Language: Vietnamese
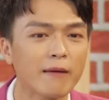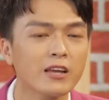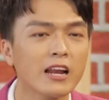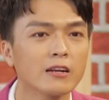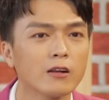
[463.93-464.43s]

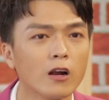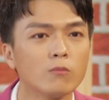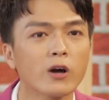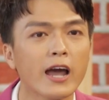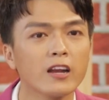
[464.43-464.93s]
em nghĩ là đó là
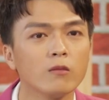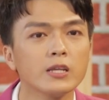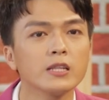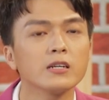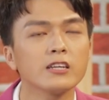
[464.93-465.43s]
một cái hành động
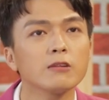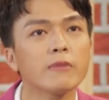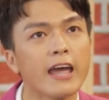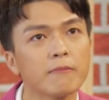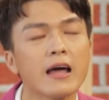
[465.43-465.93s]
thiết thực nhất
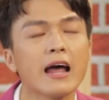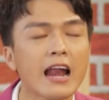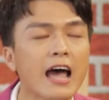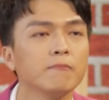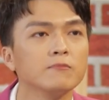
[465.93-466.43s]
mà em đã
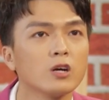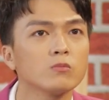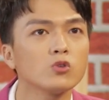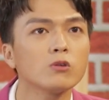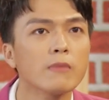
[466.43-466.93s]
làm
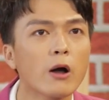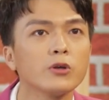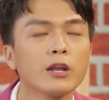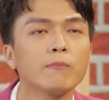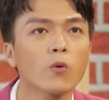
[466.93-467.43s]
trong suốt bao
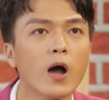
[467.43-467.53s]
nhiêu năm